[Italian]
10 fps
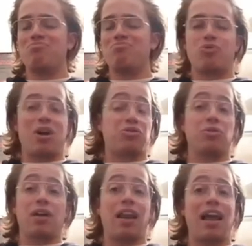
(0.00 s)
quasi
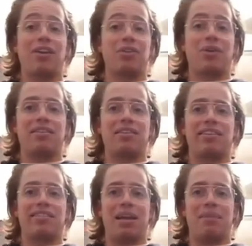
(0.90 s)
uno all'anno da quando
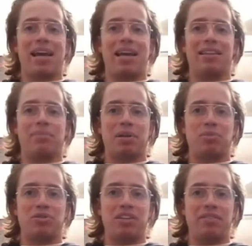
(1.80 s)
esiste la band per
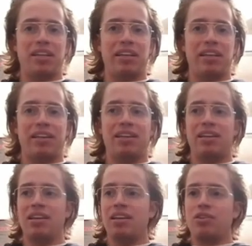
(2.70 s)
motivi
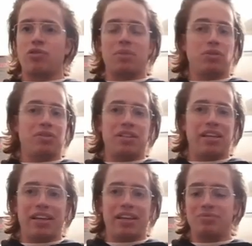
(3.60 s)
insomma, non
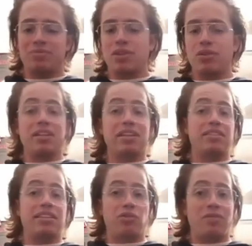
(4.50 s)
di, non di
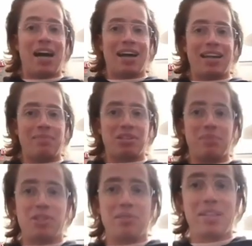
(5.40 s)
litigi o vari, ma
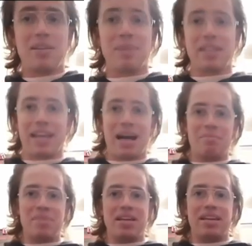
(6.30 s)
semplicemente per
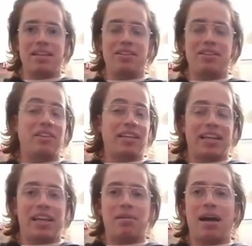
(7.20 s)
cambi di gente
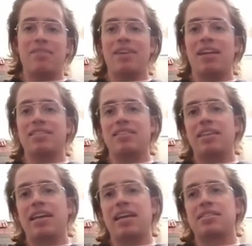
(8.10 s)
che aveva altri
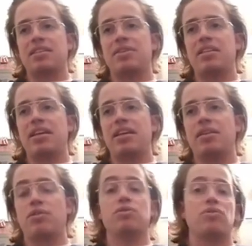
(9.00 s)
interessi.
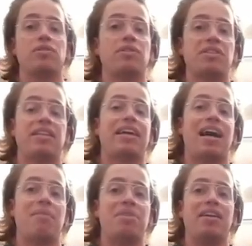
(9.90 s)
Quindi con tutti questi
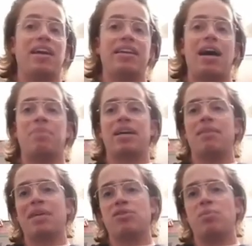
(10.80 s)
cambi di line-up è
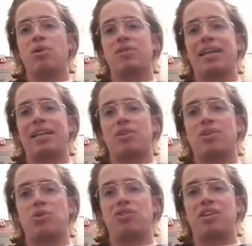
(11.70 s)
cambiato molto anche il
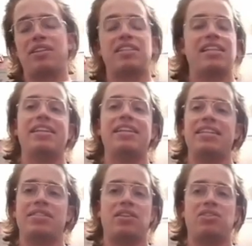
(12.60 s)
nostro genere. Se
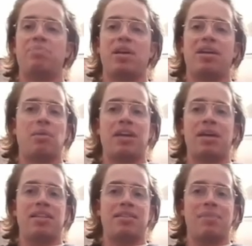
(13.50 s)
all'inizio, ad esempio, eravamo
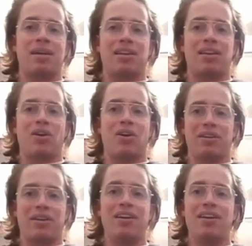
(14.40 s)
veramente
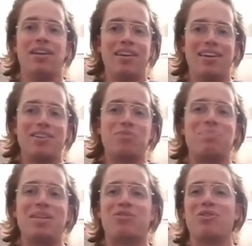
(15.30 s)
metalcore
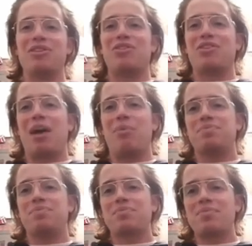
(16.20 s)
spicciolo,
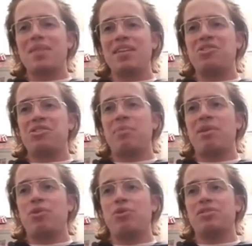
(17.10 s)
diciamo, sì. ci
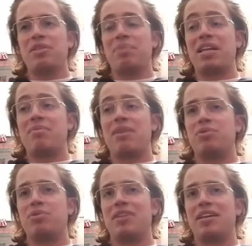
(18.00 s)
siamo evoluti prima
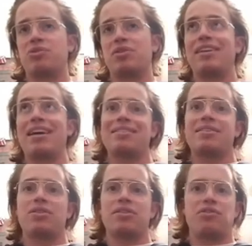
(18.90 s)
più verso il
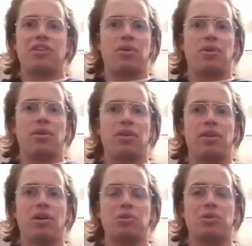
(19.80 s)
deathcore, diciamo,
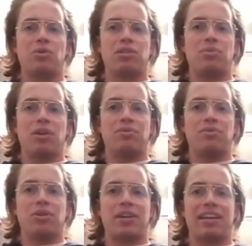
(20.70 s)
col nostro ultimo
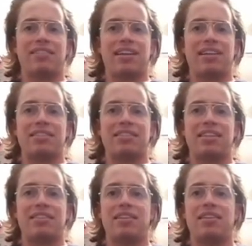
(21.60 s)
lavoro che era Sunken
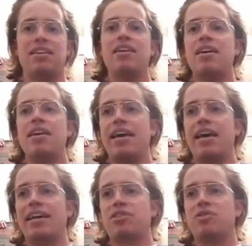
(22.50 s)
City, e
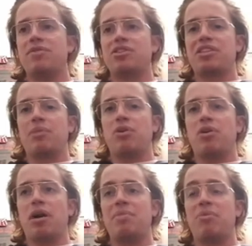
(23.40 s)
adesso invece
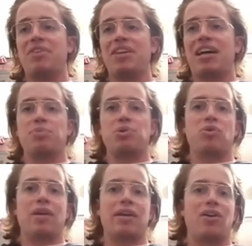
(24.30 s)
siamo, abbiamo virato più
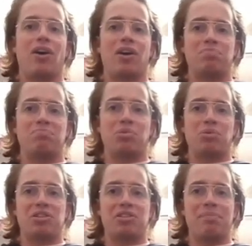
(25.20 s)
sull'hardcore
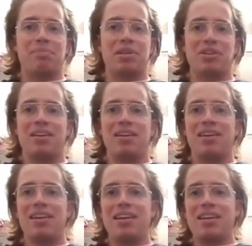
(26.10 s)
pure semplice
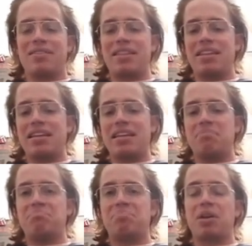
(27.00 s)

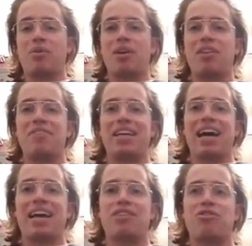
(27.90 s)
quindi
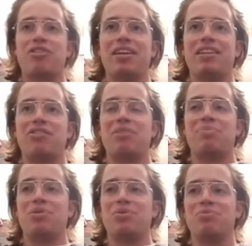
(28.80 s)
qualificarci ad
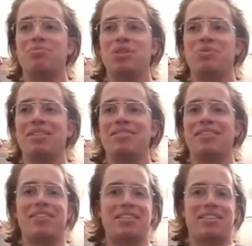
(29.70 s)
esempio in, un, in,
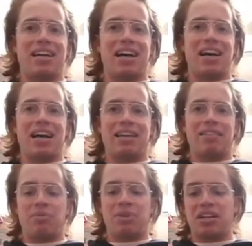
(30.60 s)
un'intervista che
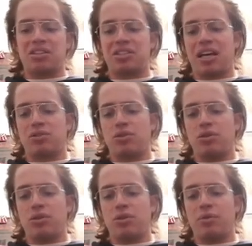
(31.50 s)
avevamo rilasciato
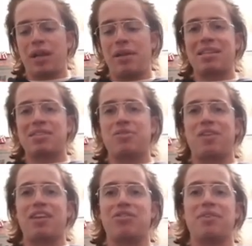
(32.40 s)
un anno e mezzo
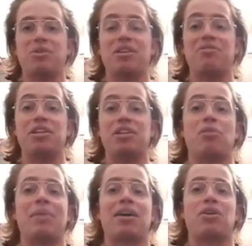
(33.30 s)
fa ci avevano definito
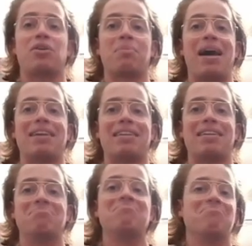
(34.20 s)
come hardcore
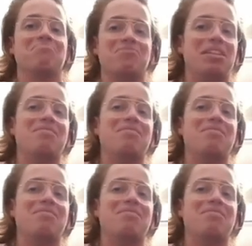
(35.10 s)
metal quindi